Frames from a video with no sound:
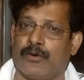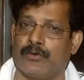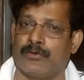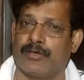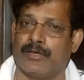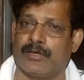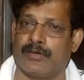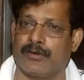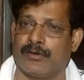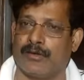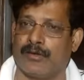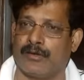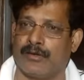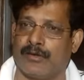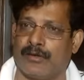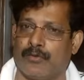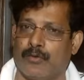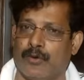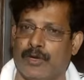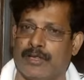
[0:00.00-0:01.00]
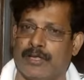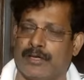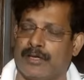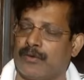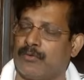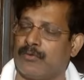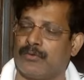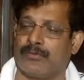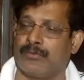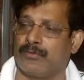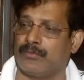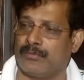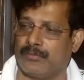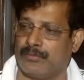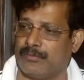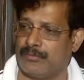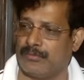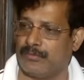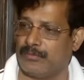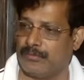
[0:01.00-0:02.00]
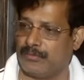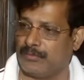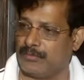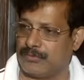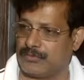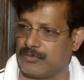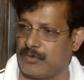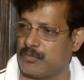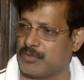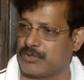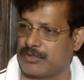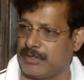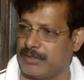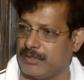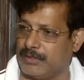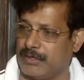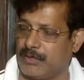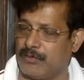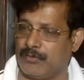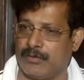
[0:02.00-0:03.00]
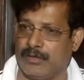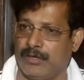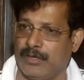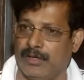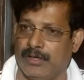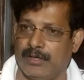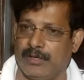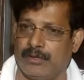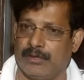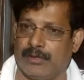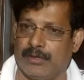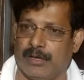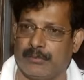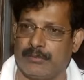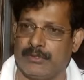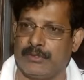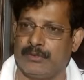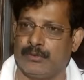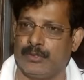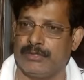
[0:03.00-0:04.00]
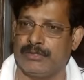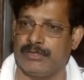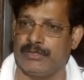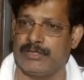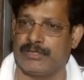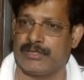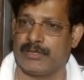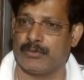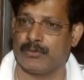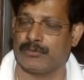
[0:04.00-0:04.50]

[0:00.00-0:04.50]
এই ঘটনা ঘটে থাকে কোনো সমস্যা নেই কারণ আমি ওই জিনিসটা